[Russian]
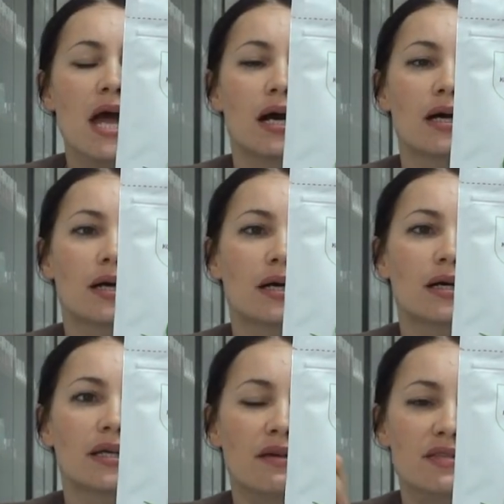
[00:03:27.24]
а,
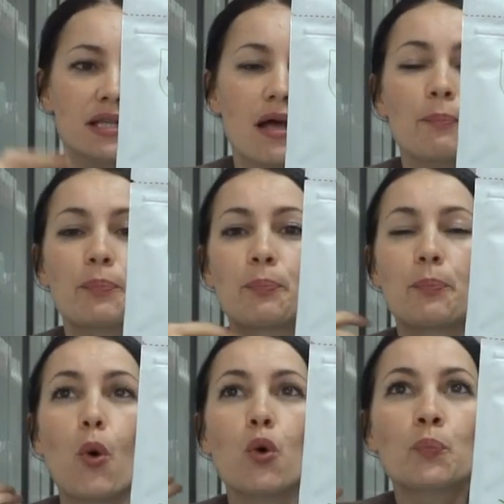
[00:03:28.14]
я взяла
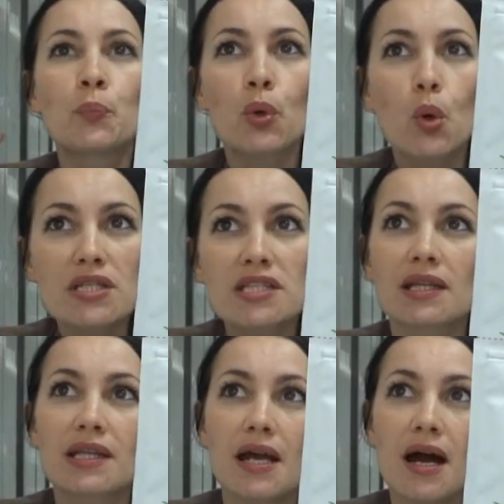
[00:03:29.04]
он просто
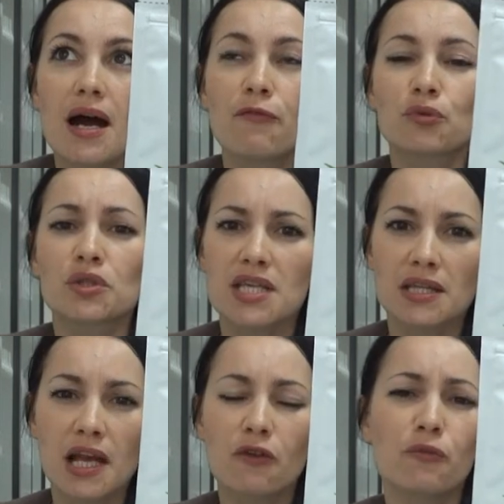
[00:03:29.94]
для
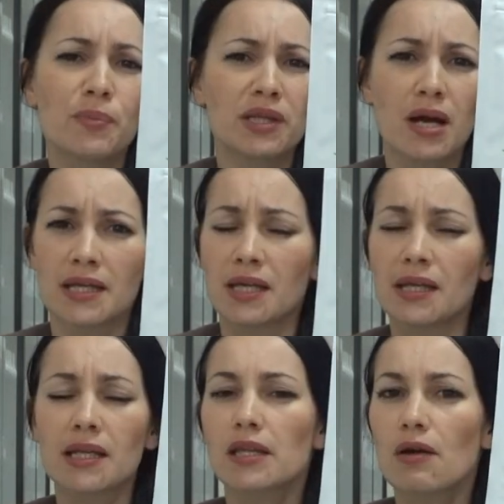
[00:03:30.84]
функционального питания,
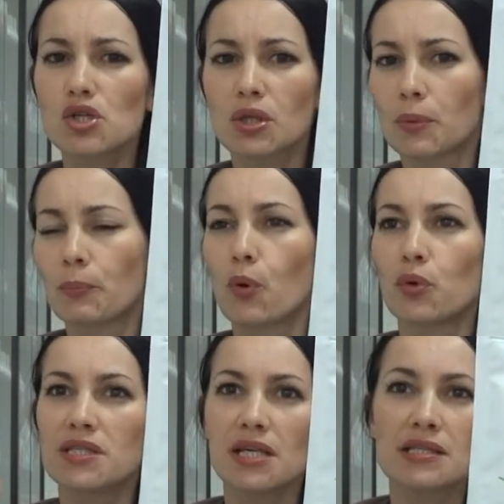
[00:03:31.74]
не для того, чтобы
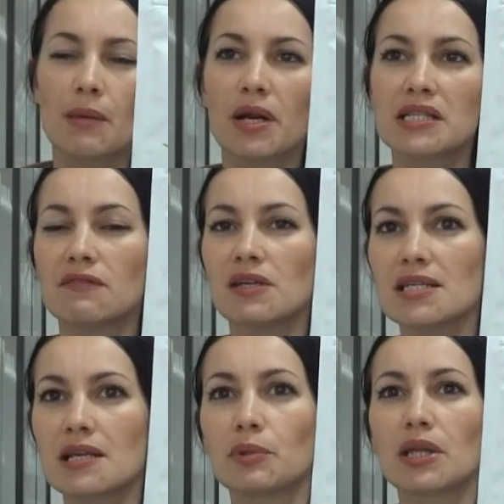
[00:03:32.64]
похудеть, набрать
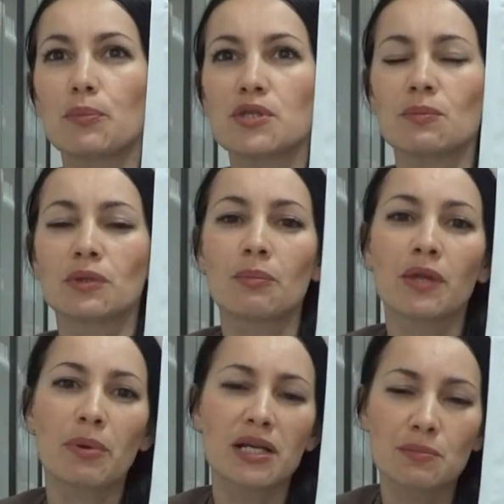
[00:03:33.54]
вес, либо, допустим, там
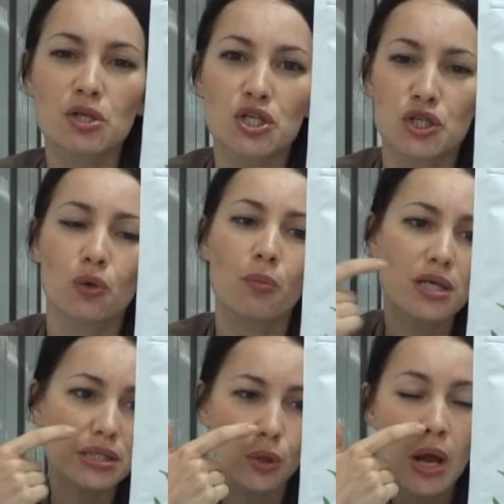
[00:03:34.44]
набрать мышечную
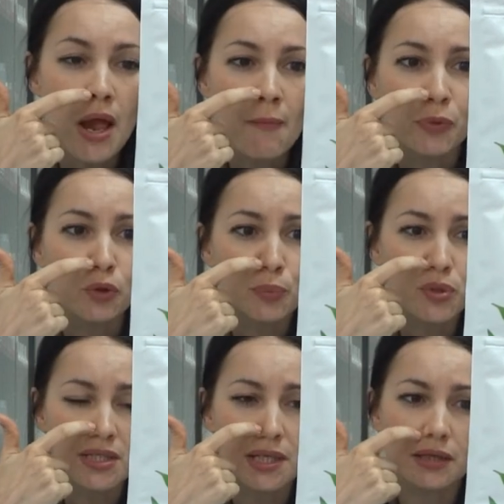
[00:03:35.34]
массу, но он
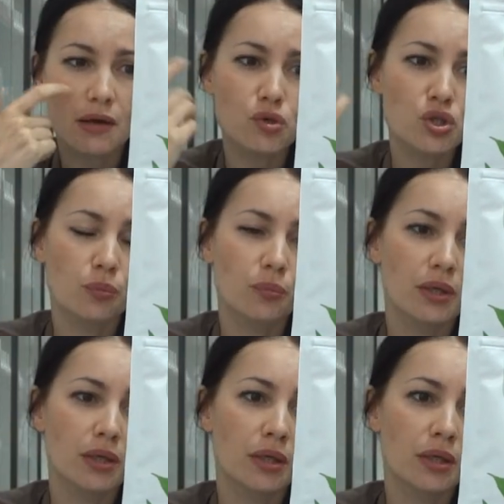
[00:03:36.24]
просто для того, чтобы